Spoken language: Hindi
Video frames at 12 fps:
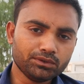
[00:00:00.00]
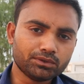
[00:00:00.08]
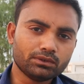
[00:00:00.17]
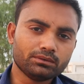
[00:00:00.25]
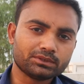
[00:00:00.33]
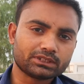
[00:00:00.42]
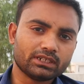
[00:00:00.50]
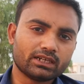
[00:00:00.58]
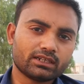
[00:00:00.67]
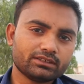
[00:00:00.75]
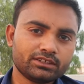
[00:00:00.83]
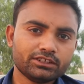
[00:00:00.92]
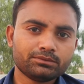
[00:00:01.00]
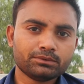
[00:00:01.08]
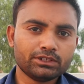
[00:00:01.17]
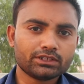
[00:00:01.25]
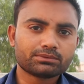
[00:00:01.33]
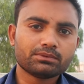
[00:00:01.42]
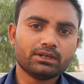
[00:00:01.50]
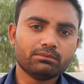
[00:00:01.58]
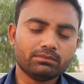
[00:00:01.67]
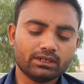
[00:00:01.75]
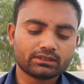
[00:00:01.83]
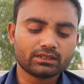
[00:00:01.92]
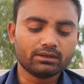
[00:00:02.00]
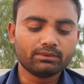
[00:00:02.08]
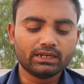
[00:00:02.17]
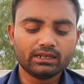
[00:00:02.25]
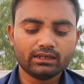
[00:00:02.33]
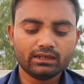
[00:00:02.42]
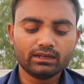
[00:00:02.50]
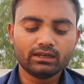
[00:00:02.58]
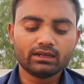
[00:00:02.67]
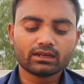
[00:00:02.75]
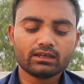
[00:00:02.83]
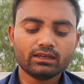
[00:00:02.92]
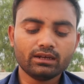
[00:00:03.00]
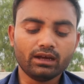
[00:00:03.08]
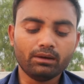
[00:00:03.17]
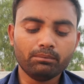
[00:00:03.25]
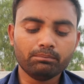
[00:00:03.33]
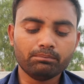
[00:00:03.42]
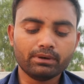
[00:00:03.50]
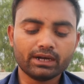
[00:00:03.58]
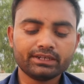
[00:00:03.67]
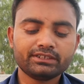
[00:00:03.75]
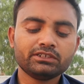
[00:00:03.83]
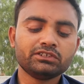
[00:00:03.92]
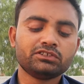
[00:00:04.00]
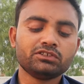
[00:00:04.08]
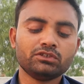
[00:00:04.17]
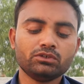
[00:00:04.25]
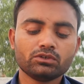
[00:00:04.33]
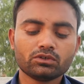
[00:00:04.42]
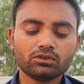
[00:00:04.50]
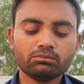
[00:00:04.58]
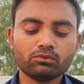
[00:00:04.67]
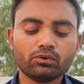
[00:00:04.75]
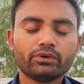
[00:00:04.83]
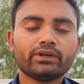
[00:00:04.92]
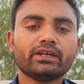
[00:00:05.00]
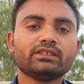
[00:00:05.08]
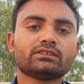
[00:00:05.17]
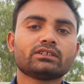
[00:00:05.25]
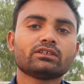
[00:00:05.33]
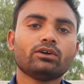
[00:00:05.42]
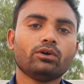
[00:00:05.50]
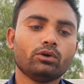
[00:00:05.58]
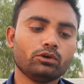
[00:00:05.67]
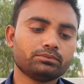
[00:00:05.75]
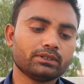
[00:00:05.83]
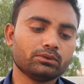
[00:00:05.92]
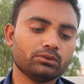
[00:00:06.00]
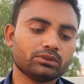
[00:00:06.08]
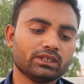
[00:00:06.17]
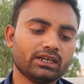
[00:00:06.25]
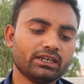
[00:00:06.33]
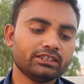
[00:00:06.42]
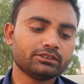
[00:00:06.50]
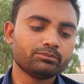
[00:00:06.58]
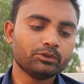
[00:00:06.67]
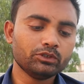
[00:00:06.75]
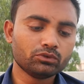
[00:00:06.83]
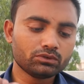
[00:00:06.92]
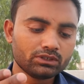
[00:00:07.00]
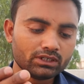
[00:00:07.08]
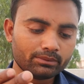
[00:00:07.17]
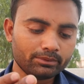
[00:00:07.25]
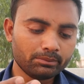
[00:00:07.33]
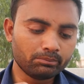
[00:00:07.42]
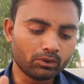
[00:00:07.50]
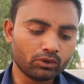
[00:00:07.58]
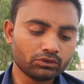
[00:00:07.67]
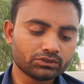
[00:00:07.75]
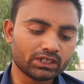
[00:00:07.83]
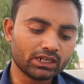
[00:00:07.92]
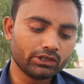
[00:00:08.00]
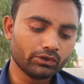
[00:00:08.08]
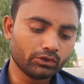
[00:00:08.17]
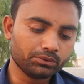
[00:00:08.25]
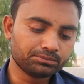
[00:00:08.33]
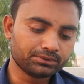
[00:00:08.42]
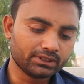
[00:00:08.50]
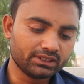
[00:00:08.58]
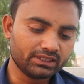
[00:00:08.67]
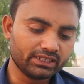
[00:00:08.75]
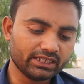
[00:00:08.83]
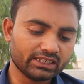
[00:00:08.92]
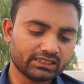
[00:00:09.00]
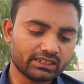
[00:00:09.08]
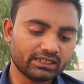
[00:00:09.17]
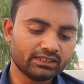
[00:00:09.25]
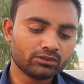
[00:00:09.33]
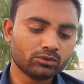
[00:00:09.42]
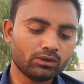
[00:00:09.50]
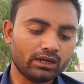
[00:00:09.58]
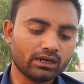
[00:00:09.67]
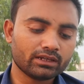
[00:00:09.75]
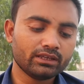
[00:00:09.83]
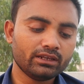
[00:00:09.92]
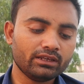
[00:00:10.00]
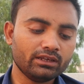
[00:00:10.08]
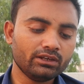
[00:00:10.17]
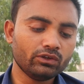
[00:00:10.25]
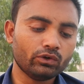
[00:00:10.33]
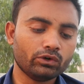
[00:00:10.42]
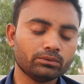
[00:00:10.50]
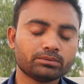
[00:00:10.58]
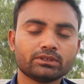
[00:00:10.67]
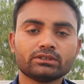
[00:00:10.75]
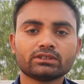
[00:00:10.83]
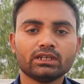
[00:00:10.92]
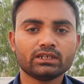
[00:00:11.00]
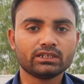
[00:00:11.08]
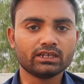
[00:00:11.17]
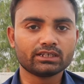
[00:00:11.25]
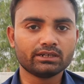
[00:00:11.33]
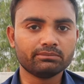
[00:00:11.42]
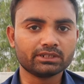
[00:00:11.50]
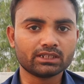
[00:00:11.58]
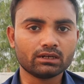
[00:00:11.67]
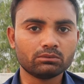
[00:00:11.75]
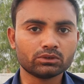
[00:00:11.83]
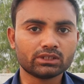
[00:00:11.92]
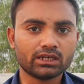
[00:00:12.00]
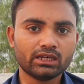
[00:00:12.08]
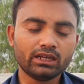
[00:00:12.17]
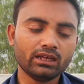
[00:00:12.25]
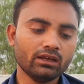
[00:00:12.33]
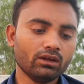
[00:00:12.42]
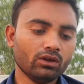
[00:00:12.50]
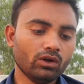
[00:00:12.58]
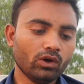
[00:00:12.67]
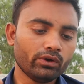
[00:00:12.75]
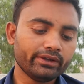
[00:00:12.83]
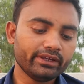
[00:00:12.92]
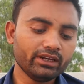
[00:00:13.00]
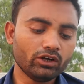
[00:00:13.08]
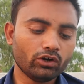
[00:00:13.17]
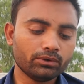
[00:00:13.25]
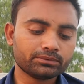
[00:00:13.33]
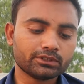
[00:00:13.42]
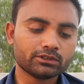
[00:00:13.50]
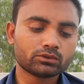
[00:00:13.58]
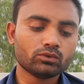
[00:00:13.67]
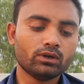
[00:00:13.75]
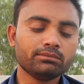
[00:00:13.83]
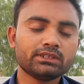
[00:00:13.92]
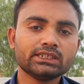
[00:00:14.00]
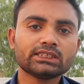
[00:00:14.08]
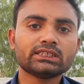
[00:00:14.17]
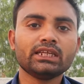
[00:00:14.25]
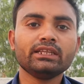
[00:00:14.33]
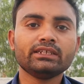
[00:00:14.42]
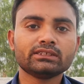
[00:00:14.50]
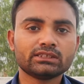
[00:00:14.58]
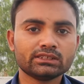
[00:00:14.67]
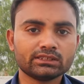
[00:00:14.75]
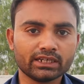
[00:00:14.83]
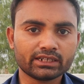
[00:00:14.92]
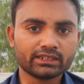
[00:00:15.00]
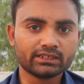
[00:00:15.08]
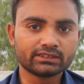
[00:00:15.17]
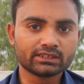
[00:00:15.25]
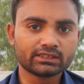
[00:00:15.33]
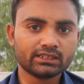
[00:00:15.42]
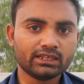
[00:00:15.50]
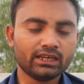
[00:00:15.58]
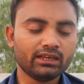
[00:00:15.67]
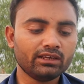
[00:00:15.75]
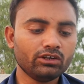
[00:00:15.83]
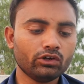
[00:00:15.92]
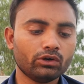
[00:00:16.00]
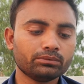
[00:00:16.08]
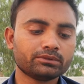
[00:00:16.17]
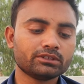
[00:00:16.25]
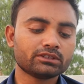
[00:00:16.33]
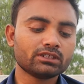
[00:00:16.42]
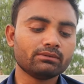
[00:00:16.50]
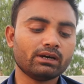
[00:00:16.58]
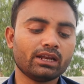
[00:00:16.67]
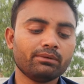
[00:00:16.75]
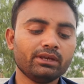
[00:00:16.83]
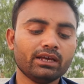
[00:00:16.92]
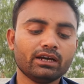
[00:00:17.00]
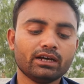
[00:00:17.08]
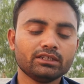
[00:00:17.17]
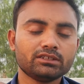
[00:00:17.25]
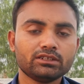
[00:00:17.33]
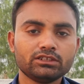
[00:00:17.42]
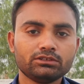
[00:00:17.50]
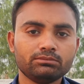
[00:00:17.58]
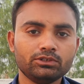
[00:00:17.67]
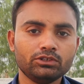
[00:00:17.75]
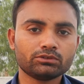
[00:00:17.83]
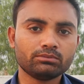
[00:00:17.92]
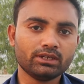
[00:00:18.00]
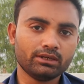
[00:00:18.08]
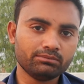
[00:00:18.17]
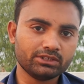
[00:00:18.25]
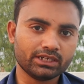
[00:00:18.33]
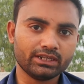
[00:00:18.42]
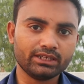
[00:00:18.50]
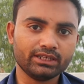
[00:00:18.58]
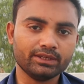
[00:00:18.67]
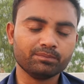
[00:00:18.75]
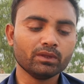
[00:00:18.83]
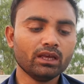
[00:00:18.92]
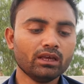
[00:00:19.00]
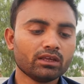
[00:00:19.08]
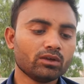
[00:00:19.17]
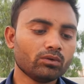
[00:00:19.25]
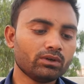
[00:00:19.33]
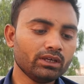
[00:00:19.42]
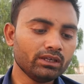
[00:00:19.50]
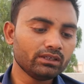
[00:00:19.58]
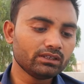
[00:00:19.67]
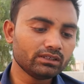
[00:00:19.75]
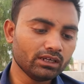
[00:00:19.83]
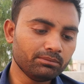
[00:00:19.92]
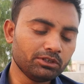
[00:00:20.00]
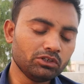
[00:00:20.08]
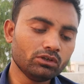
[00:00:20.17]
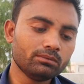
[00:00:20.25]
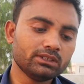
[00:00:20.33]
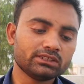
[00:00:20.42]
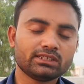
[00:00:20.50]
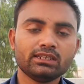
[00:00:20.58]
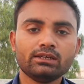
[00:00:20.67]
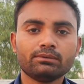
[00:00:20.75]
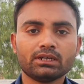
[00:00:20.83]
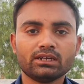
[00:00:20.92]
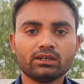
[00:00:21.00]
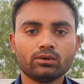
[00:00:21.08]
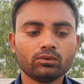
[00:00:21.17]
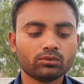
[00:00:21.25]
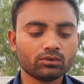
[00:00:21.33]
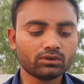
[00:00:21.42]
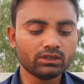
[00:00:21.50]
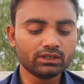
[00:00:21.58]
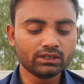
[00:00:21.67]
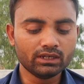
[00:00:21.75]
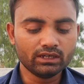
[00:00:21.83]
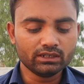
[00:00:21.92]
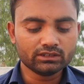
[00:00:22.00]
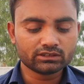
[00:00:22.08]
हेलो दोस्तों नमस्कार आज की इस वीडियो में हम बात करने वाले हैं आखिर हम बाइट स्टूडियो के मोनोटाइजेशन का ऑप्शन होता है इसमें जो कि हमें बहुत सारे ऑप्शन दिए जाते हैं तो आखिर इन ऑप्शंस का क्या क्या मतलब होता है और इन ऑप्शंस को हम किस तरीके से चेक कर सकते हैं इन ऑप्शंस के बारे में आज की इस वीडियोस में हम जानेंगे क्योंकि ये वीडियो मैं इसलिए बना रहा हूँ क्योंकि